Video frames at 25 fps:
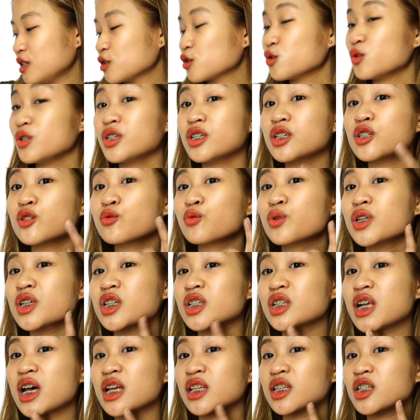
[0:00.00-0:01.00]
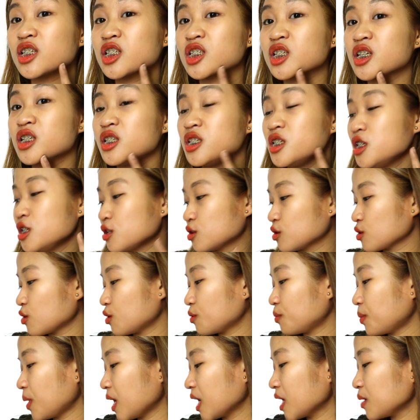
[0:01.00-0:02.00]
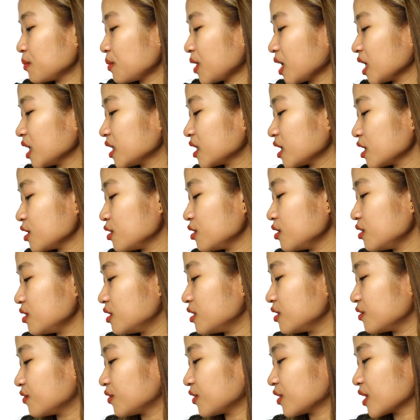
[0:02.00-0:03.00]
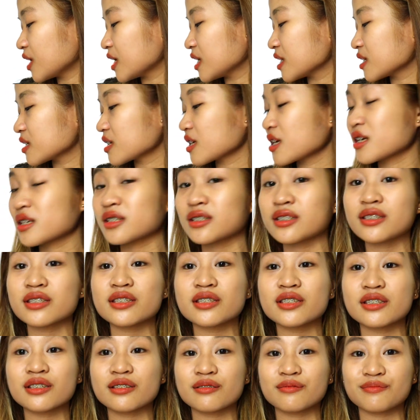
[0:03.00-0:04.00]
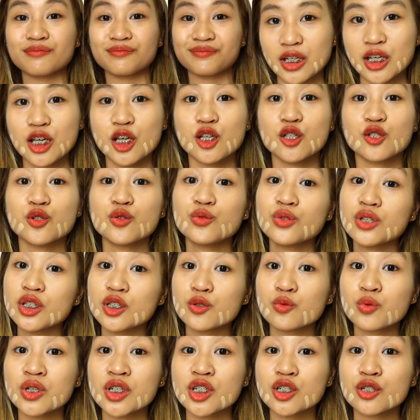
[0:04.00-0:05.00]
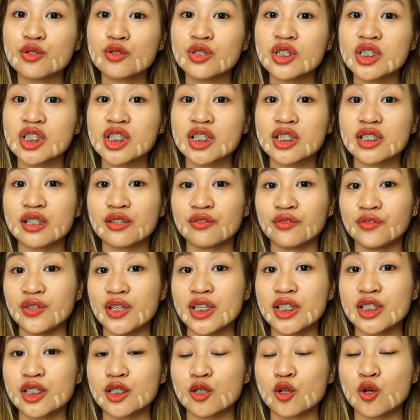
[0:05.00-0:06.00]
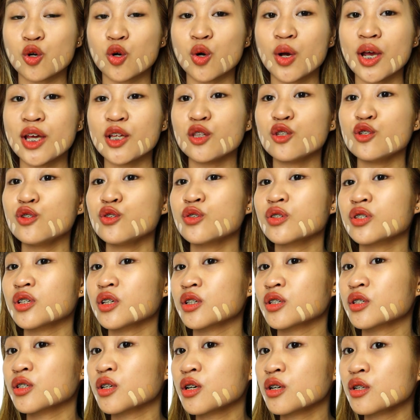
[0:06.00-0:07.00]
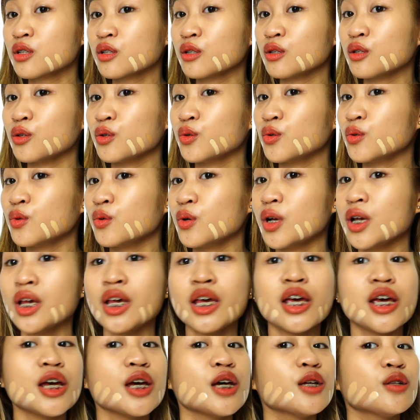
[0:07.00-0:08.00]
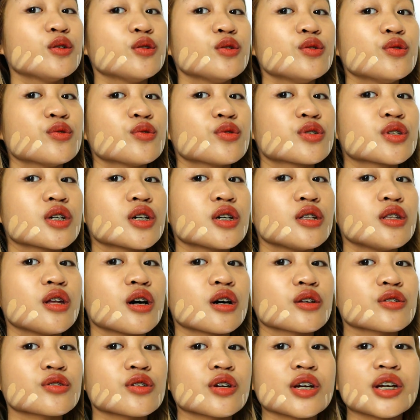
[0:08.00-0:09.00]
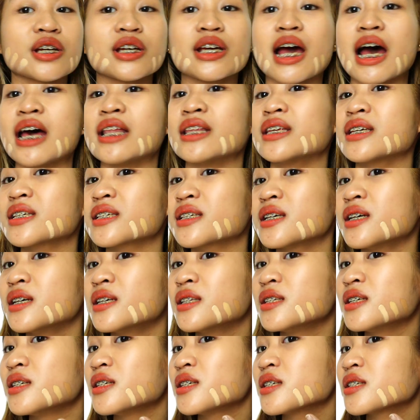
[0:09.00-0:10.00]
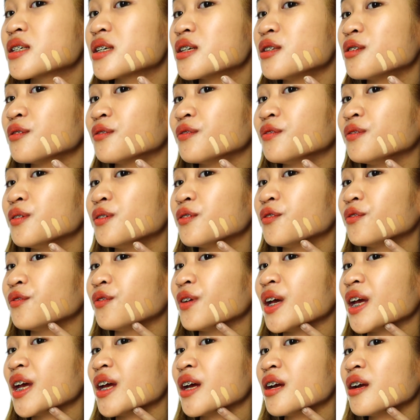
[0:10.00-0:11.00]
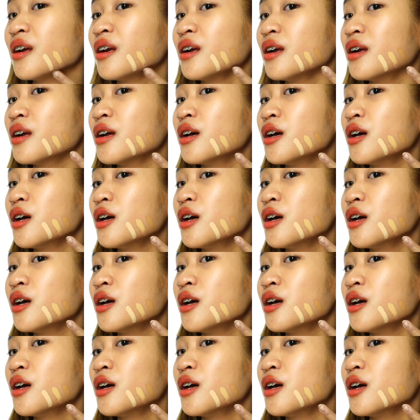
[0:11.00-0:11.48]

So, isa-swatch natin siya dito para makita niyo yung differences. So, na-swatch ko na siya sa face ko. Ito yung sa Sun Glow. Ito yung sa Lux Organics. This is in fair,